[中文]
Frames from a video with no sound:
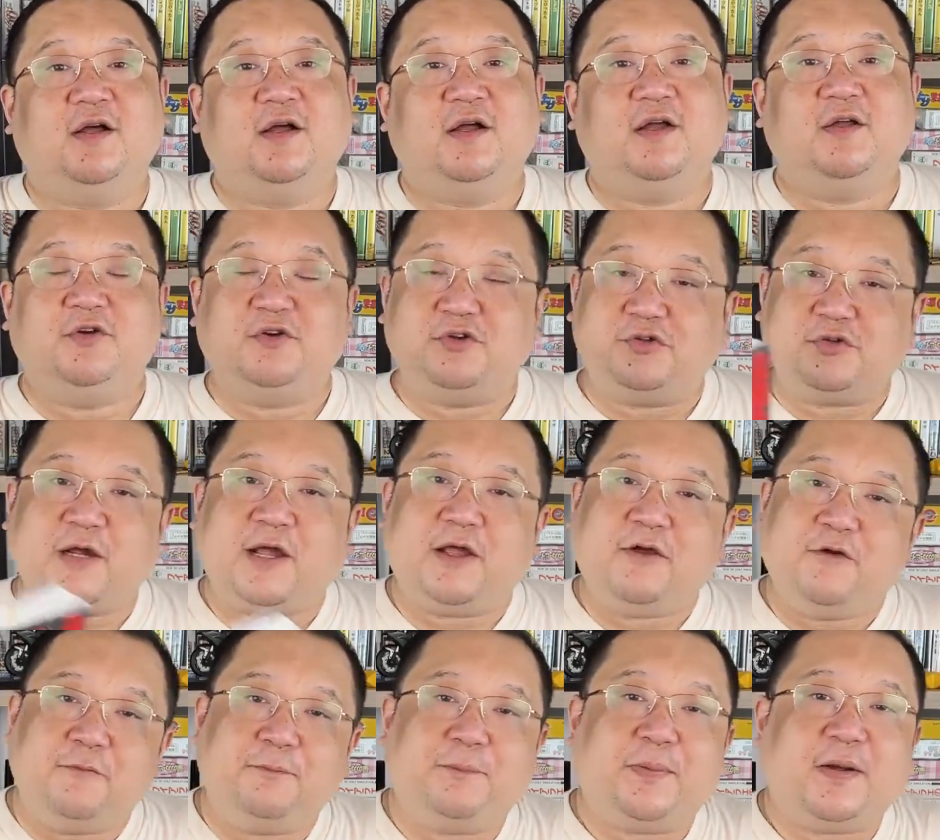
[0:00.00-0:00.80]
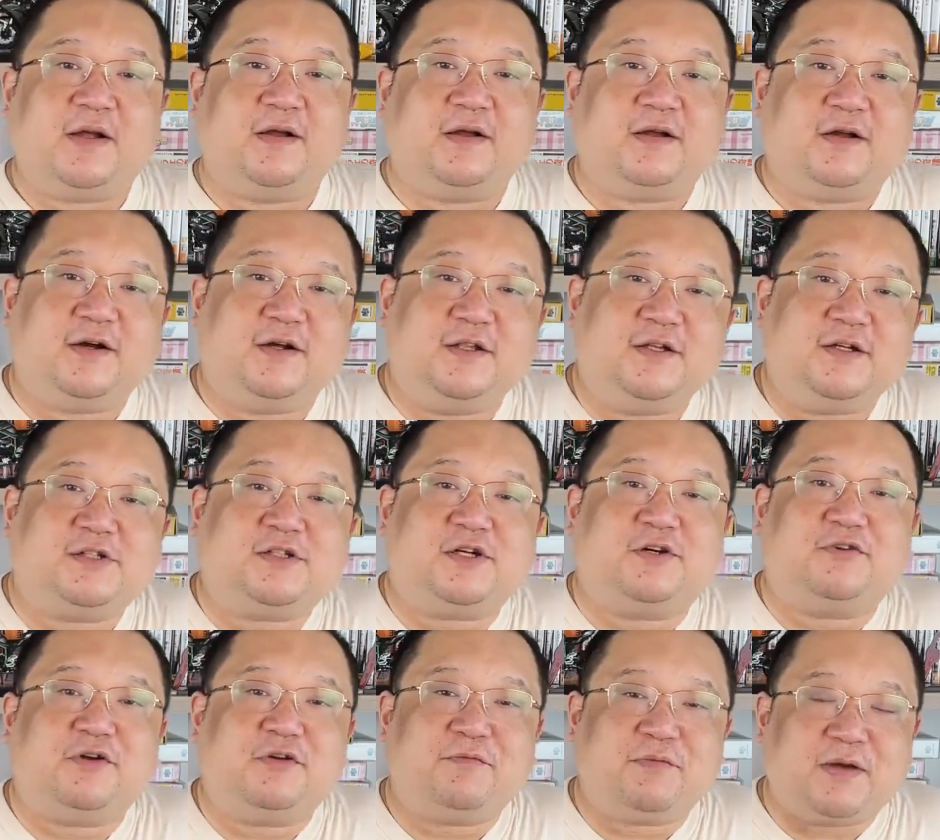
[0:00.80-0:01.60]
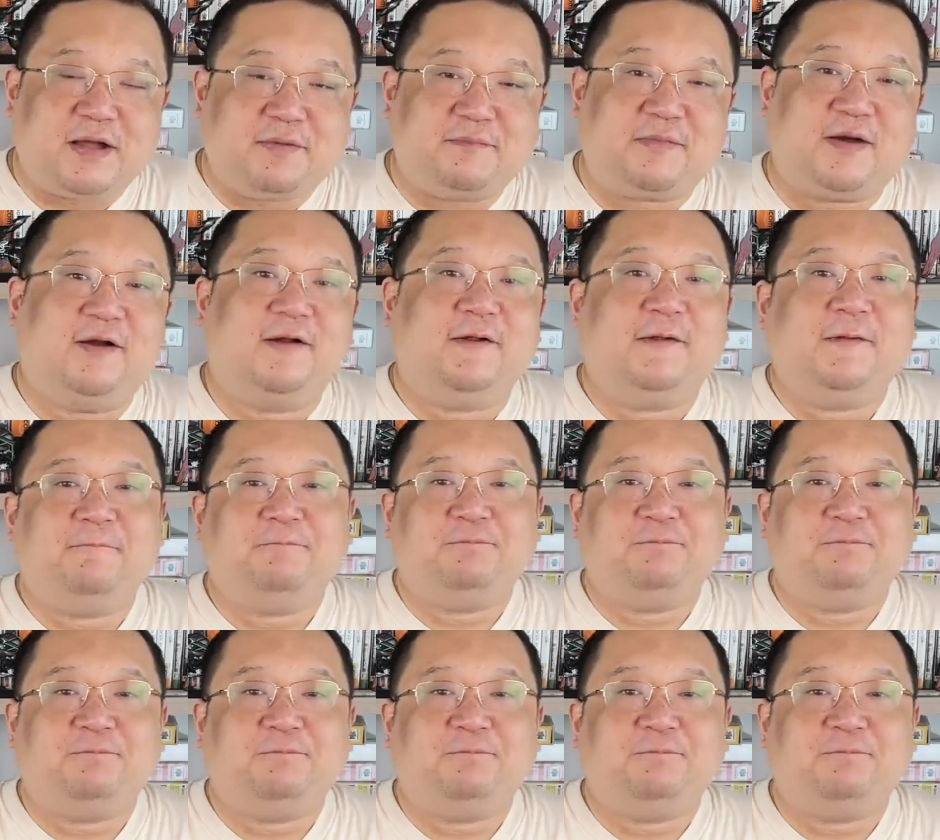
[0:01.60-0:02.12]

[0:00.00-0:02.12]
有时候还有本格的社会派吗？